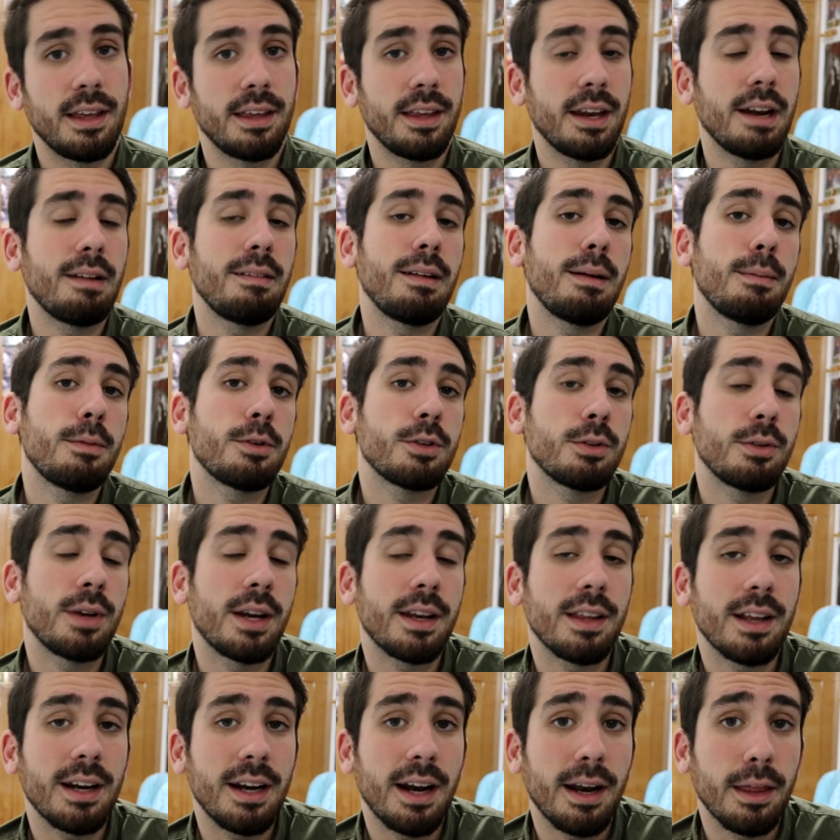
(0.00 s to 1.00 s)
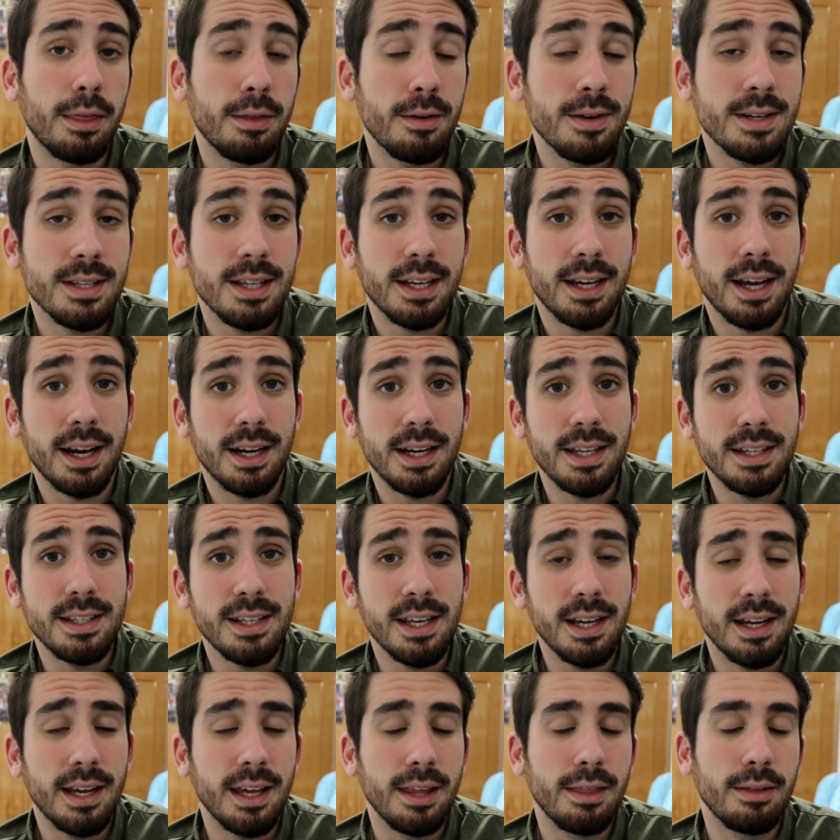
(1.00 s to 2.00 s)
ayer hablamos de unas declaraciones de
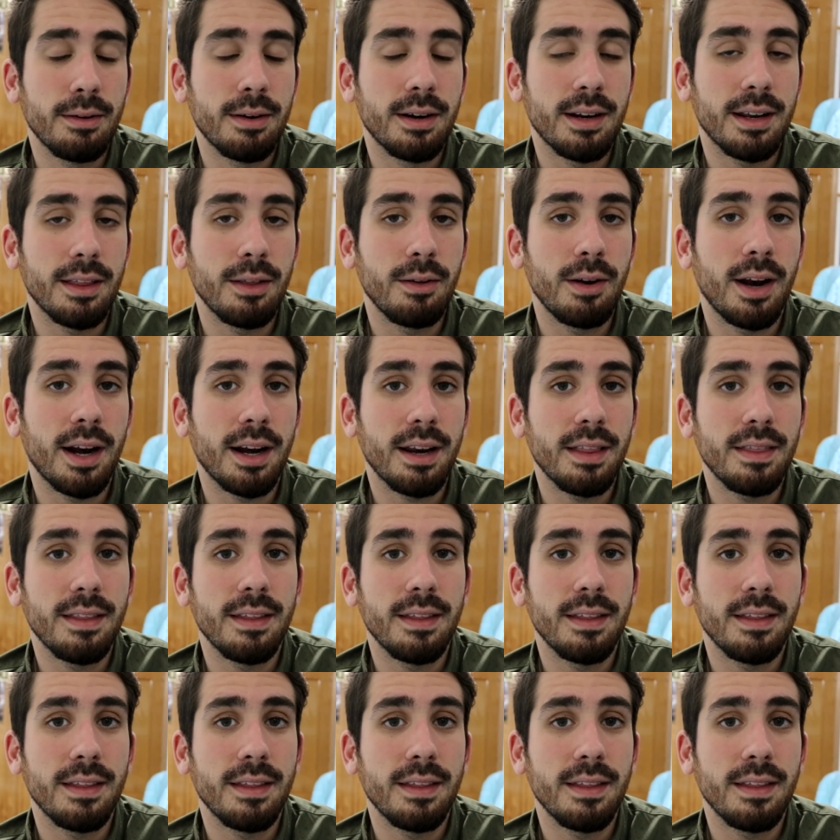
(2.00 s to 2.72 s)
Canilla que hizo en Radio La Red